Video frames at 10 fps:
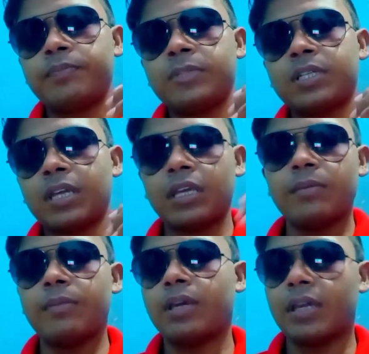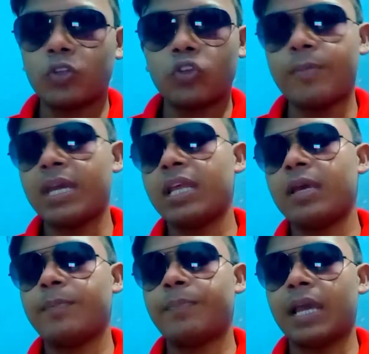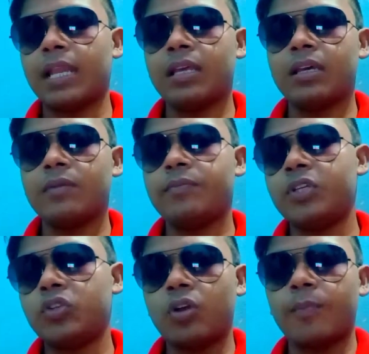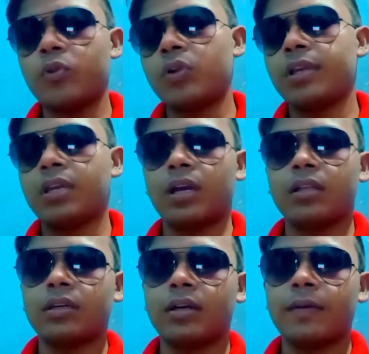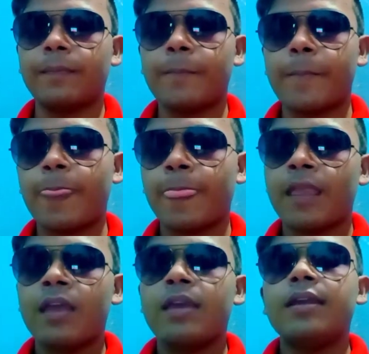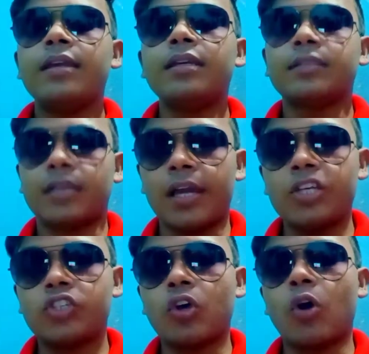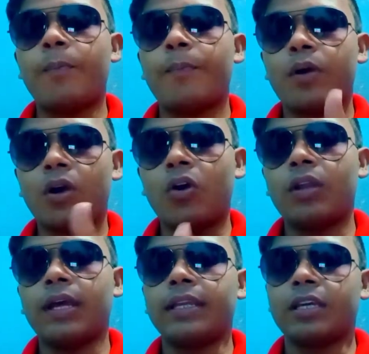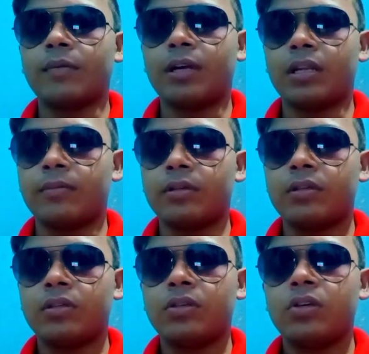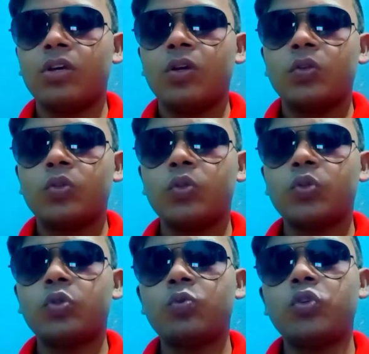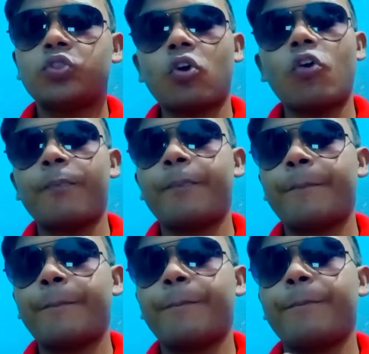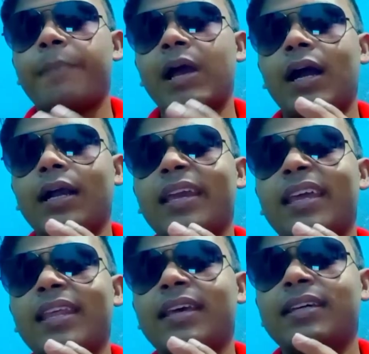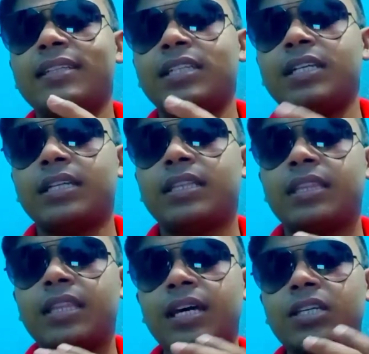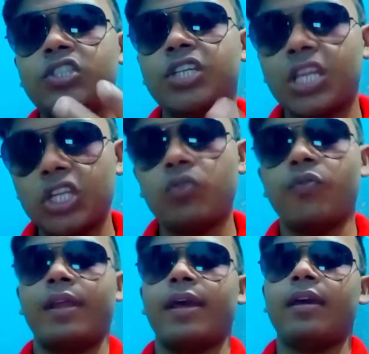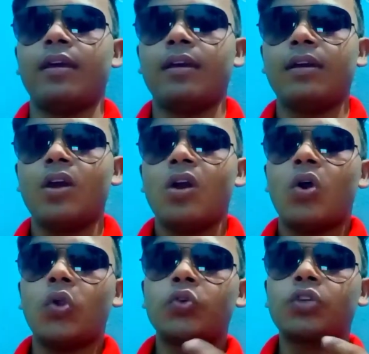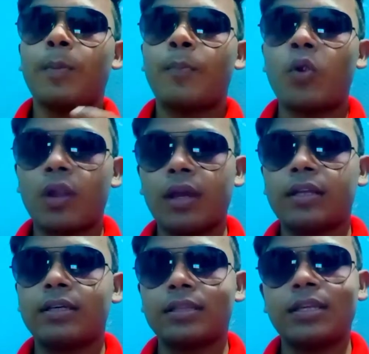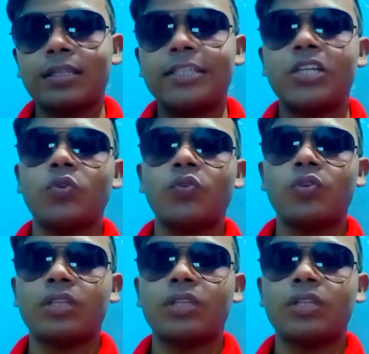कई एक दो महीने पहले वीडियो अपलोड किया था स्काई शॉप ऑनलाइन के बारे में तो दोस्तों वो शॉप आखिर कितना जेन्यून है और उसका प्रोडक्ट कितना जेन्यून होता है